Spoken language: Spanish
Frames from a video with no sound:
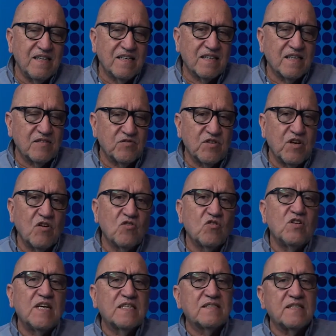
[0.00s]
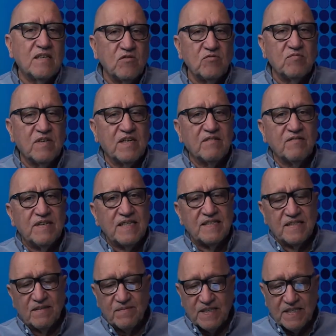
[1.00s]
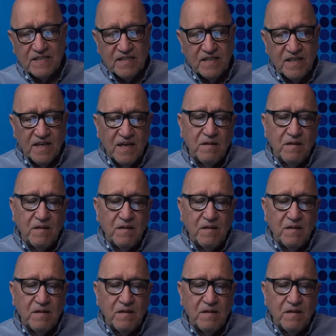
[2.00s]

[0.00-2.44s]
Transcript: relacionados con la salud, evidentemente,